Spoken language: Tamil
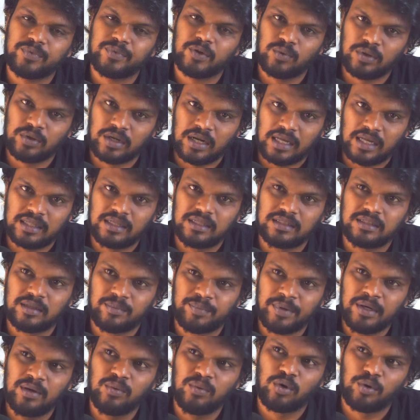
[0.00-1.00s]
ஒரு காதலித்த
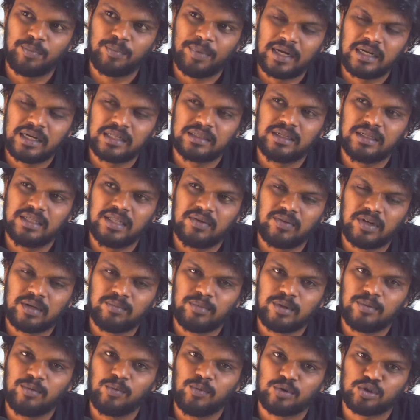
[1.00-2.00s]
பெண் ஒரு பாயிண்ட் தெரியுது அவன்
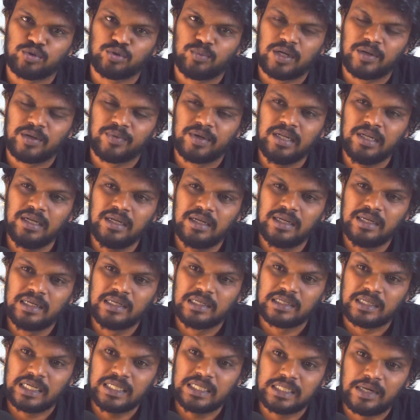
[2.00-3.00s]
ரொம்ப ரொம்ப மோசமானவனு
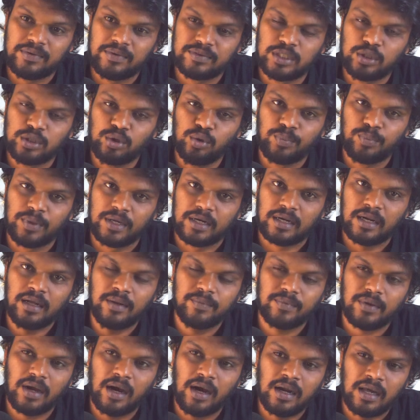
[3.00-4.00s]
ரைட் அவன் செத்தும்
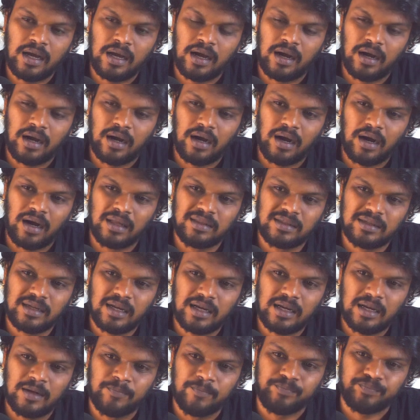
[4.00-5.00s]
போயிடுறான் ஆனால்
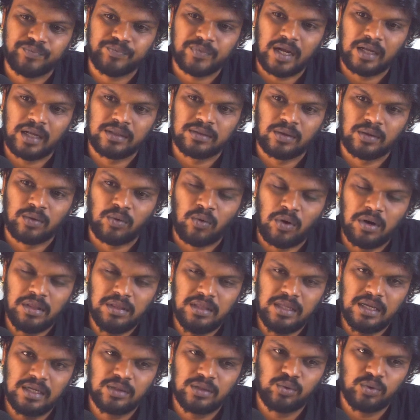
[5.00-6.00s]
அதுக்காக அந்த
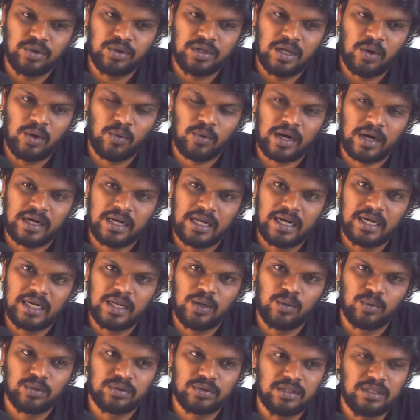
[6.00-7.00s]
குழந்தைய தூக்கி அவங்க
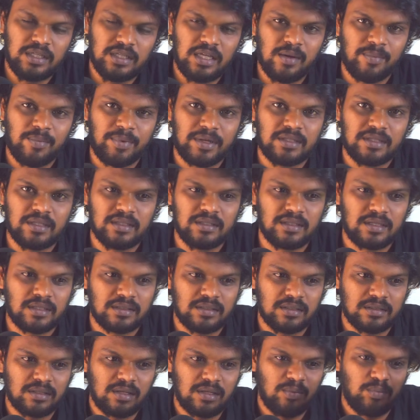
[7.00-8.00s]
அண்ணங்கிட்டே கொடுத்து நீயே பார்த்துக்குது
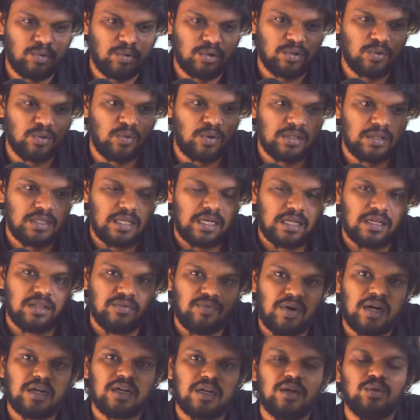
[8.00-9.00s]
ரத்தத்தில் பிறந்த குழந்தை எனக்கு
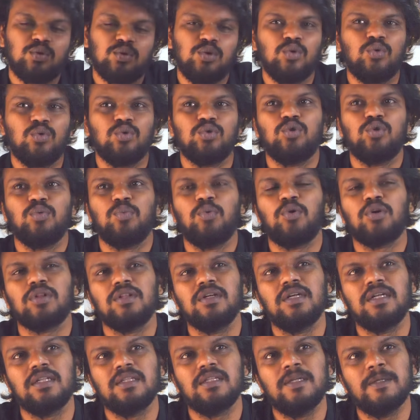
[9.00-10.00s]
இது வேண்டாம் தூக்கி கொடுத்துட்டு
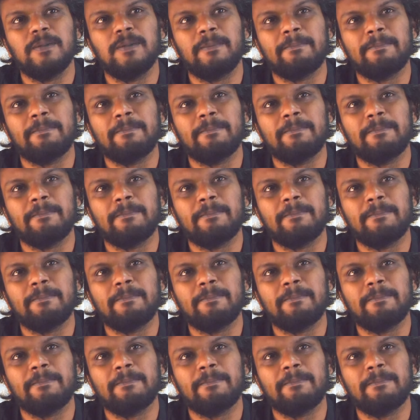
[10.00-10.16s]
போகிறதுங்கிறது